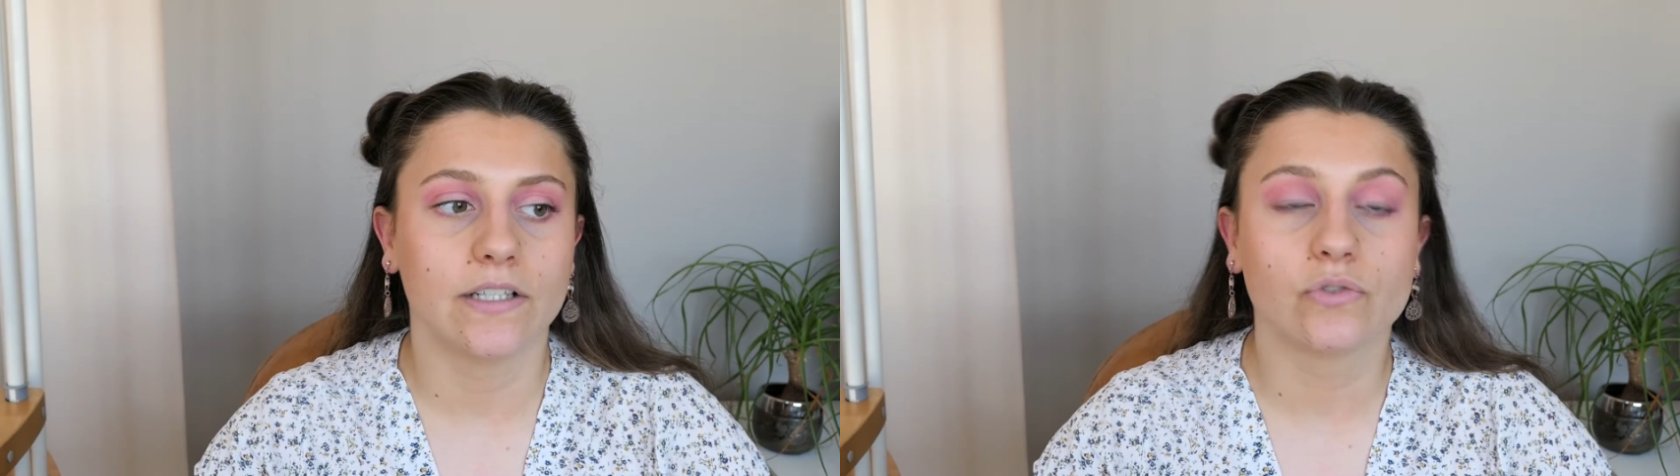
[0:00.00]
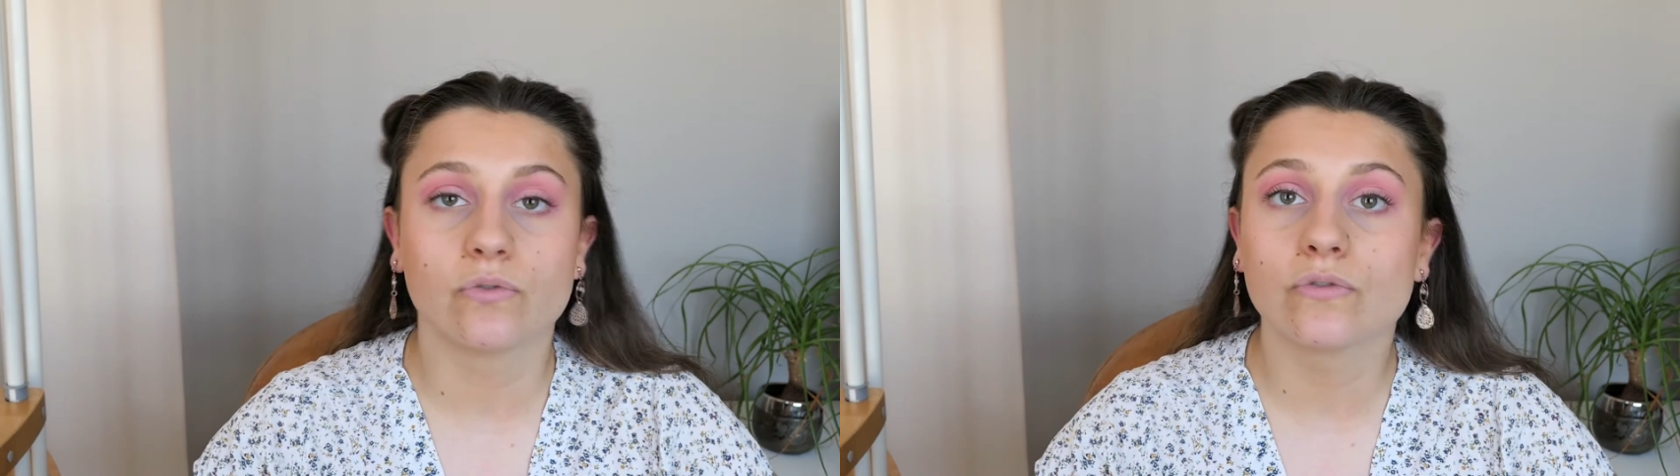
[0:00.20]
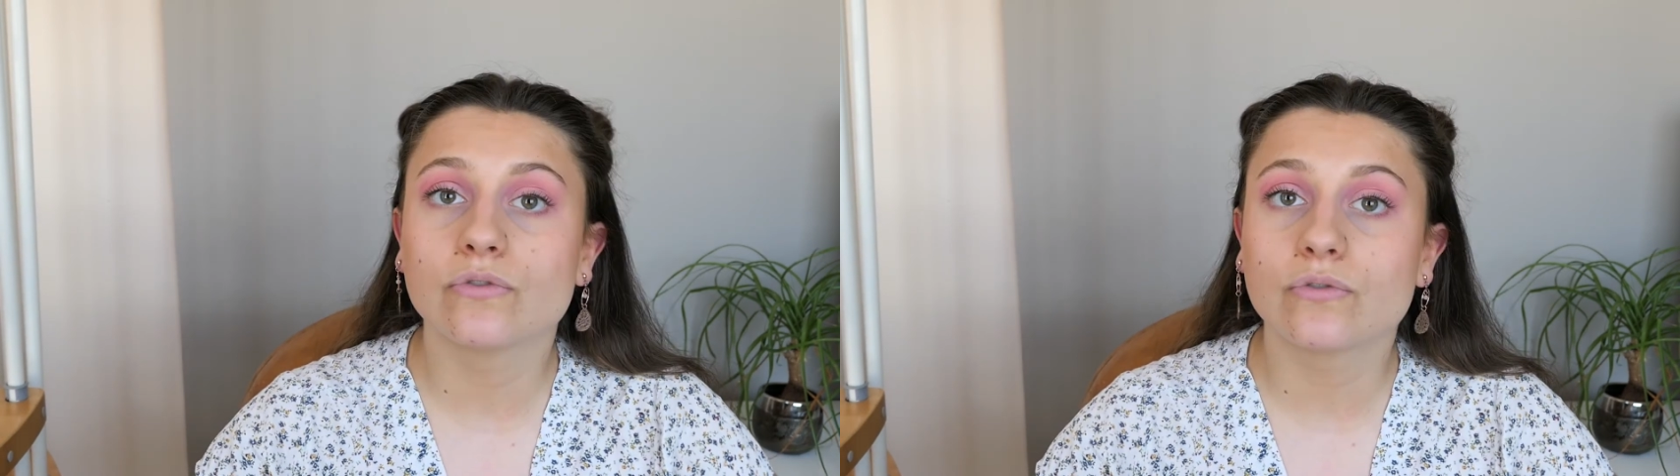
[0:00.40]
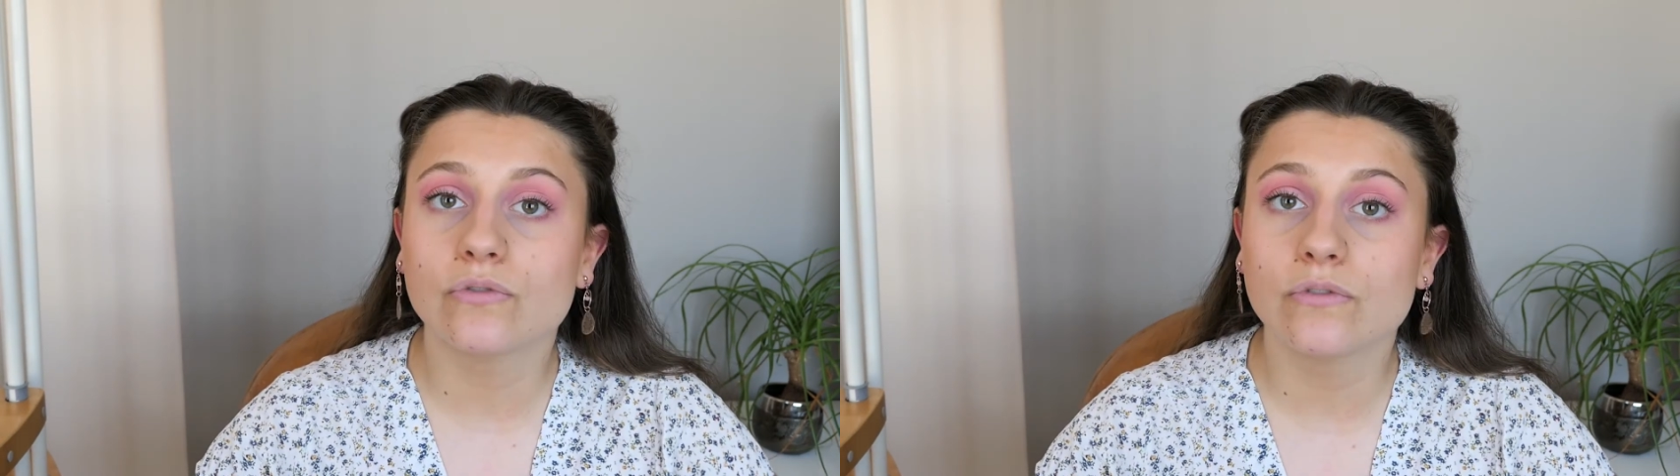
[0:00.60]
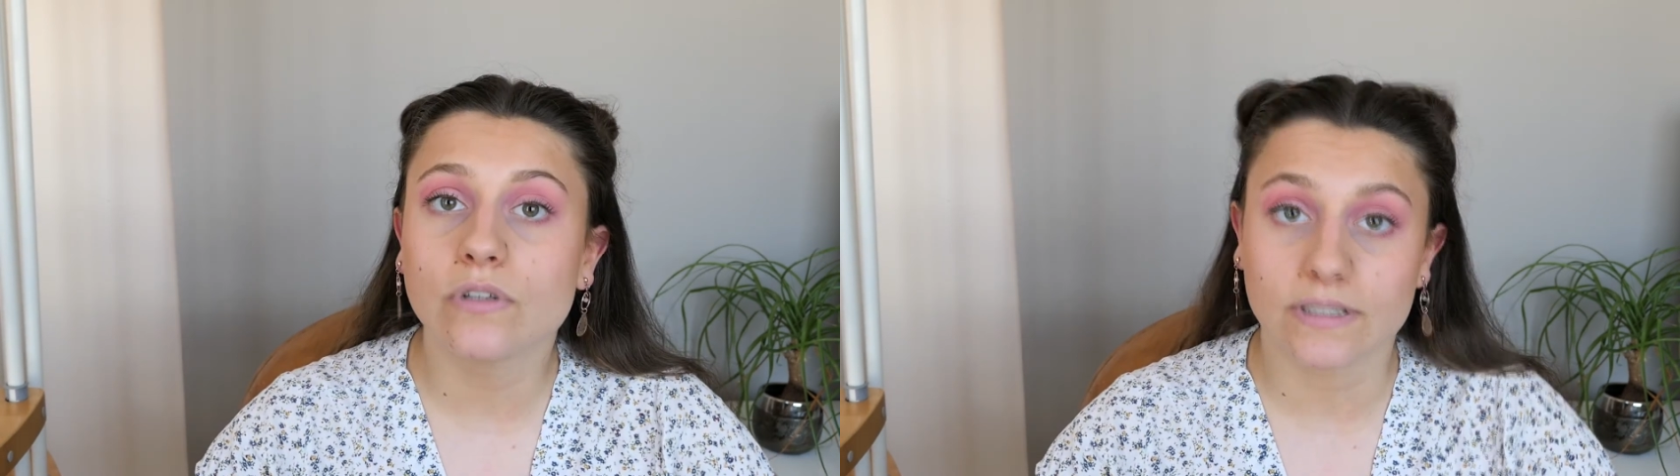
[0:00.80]
donc du
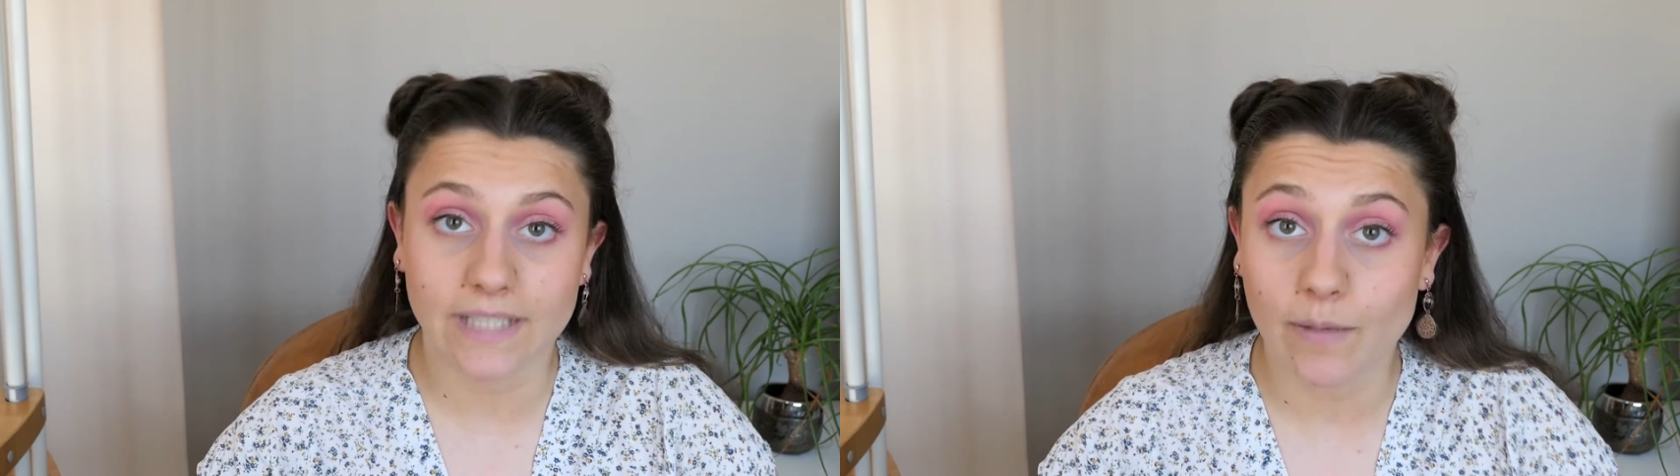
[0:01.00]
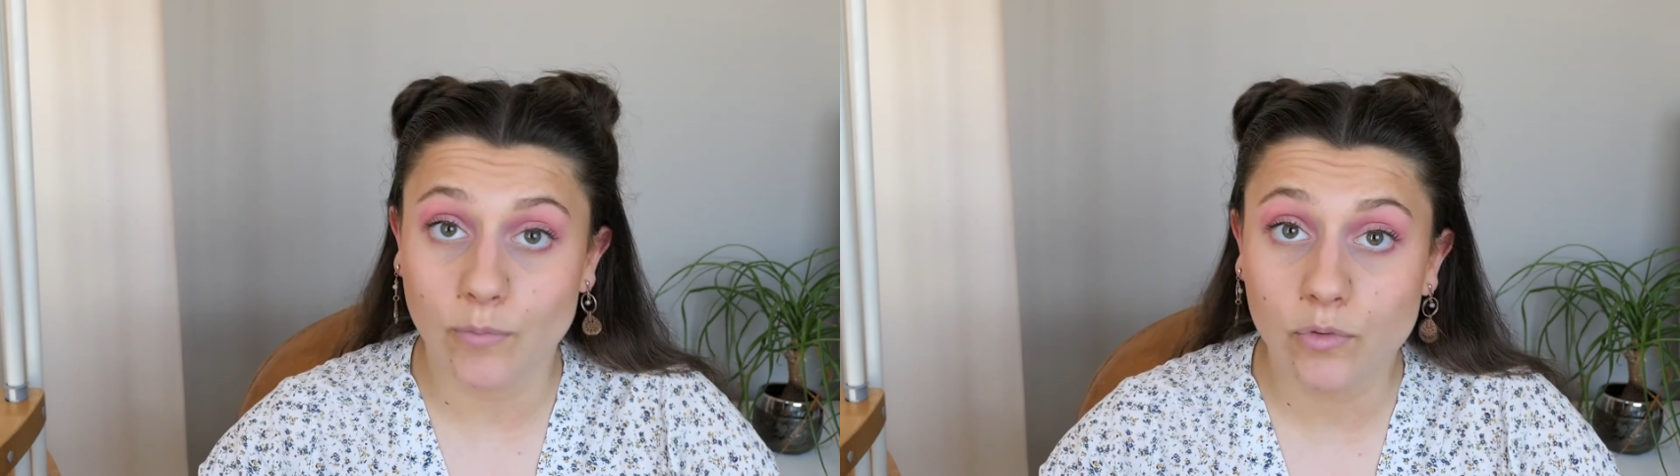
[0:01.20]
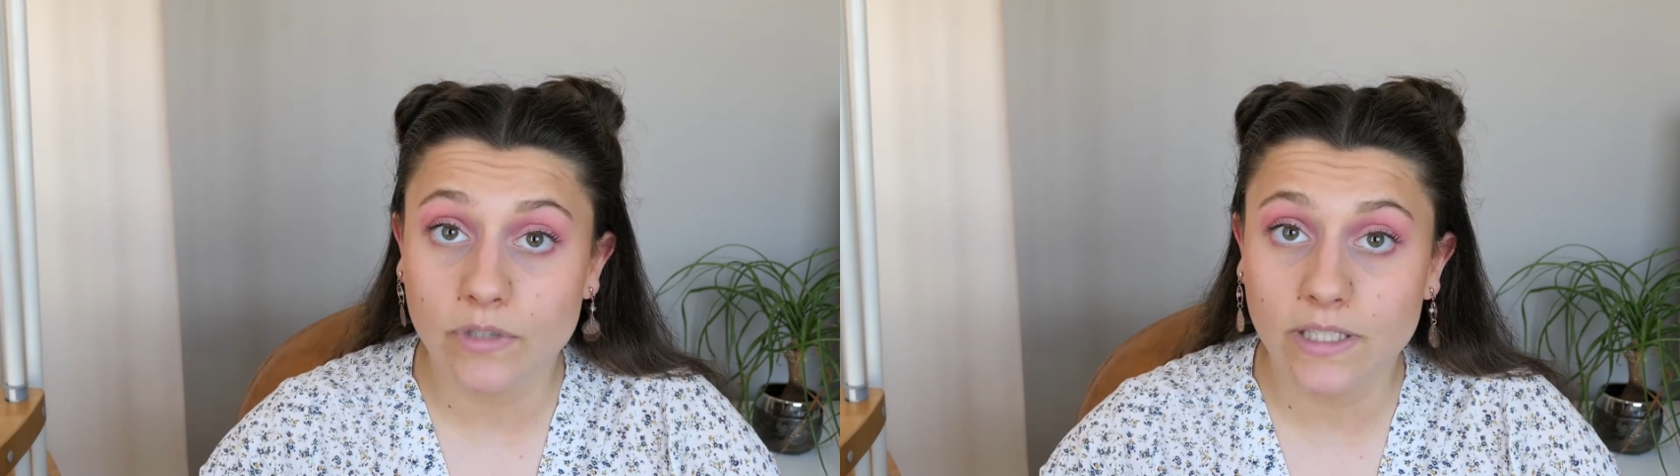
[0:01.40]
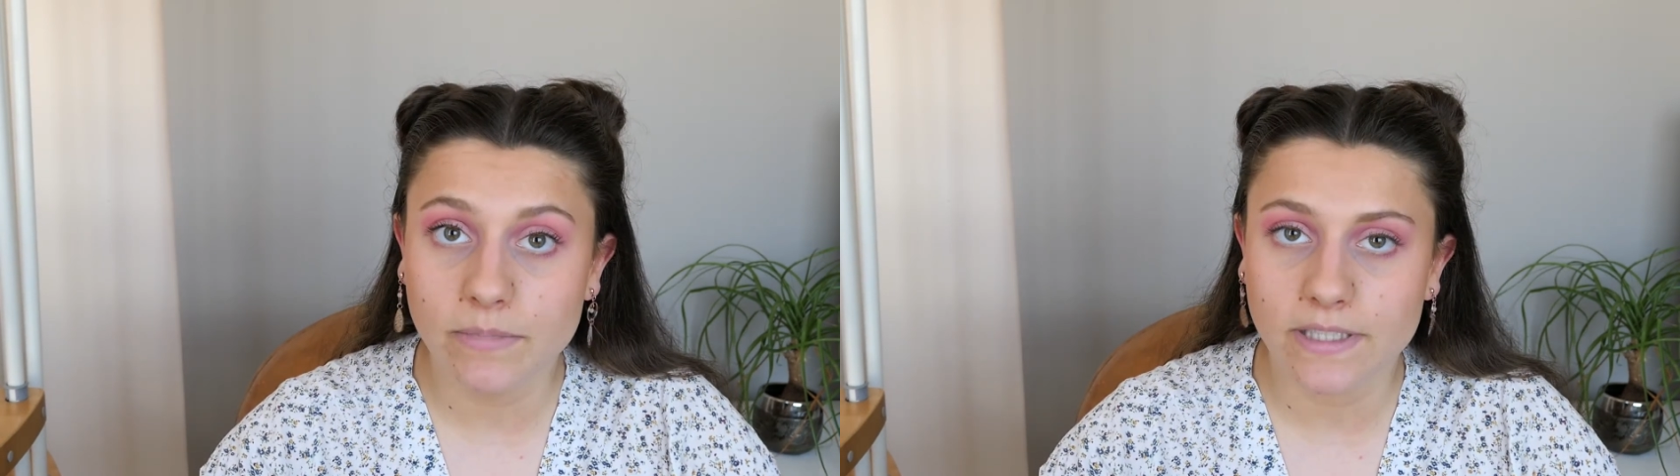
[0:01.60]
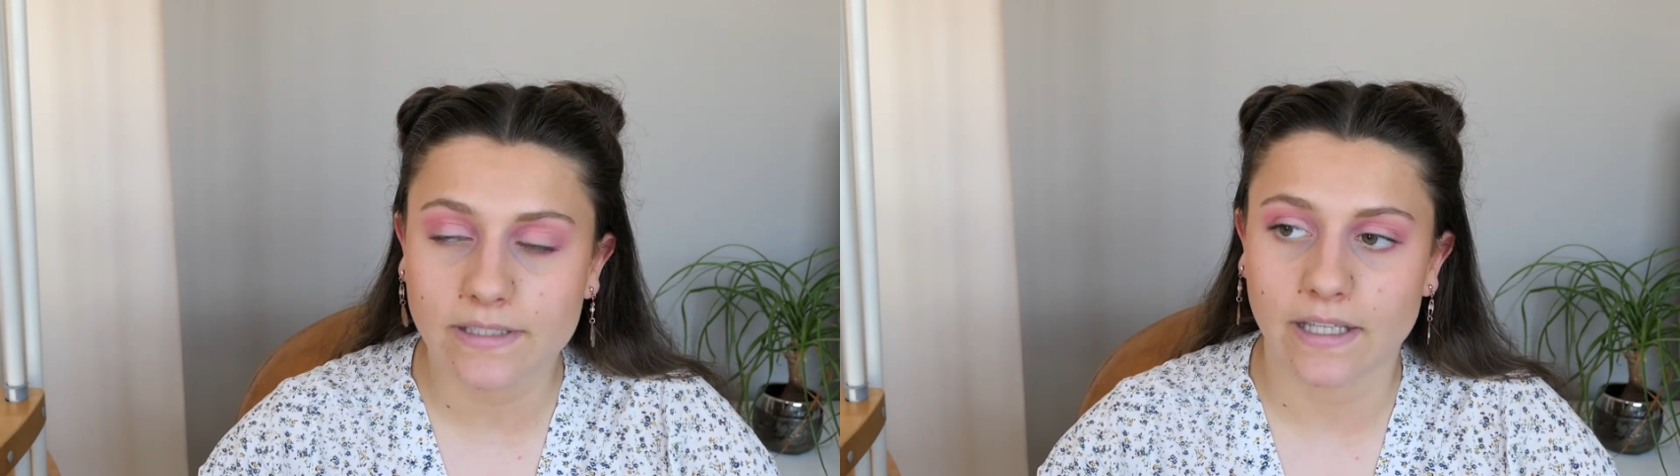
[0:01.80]
coup ça a beaucoup de limites,